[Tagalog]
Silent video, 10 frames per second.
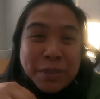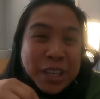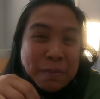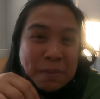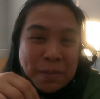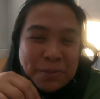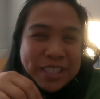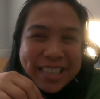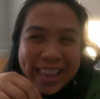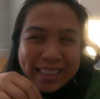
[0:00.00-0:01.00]
tapos kami
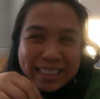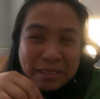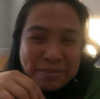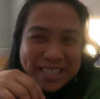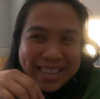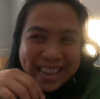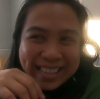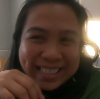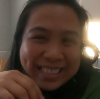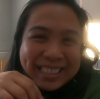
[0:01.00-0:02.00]
mag-present and we're
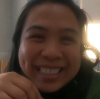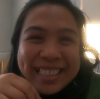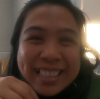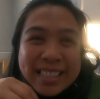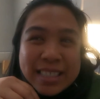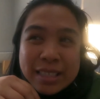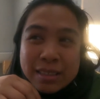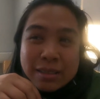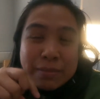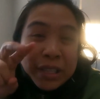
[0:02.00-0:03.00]
done.
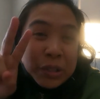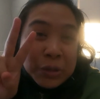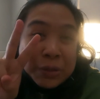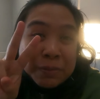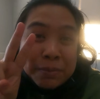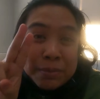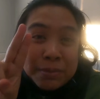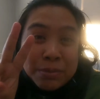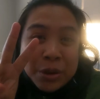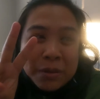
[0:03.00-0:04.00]
So, may two
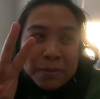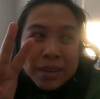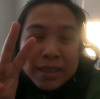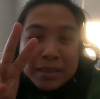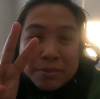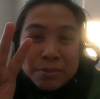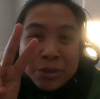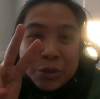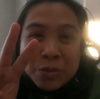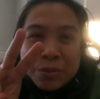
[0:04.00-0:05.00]
more,
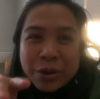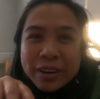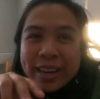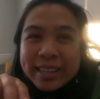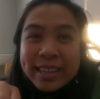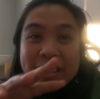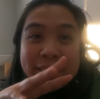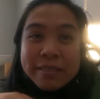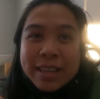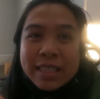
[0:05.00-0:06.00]
two more, and then
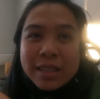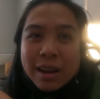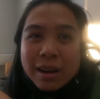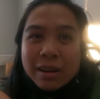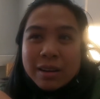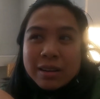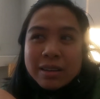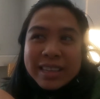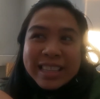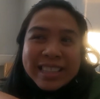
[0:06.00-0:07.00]
the rest are
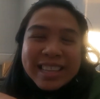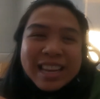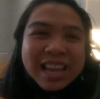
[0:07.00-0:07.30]
eating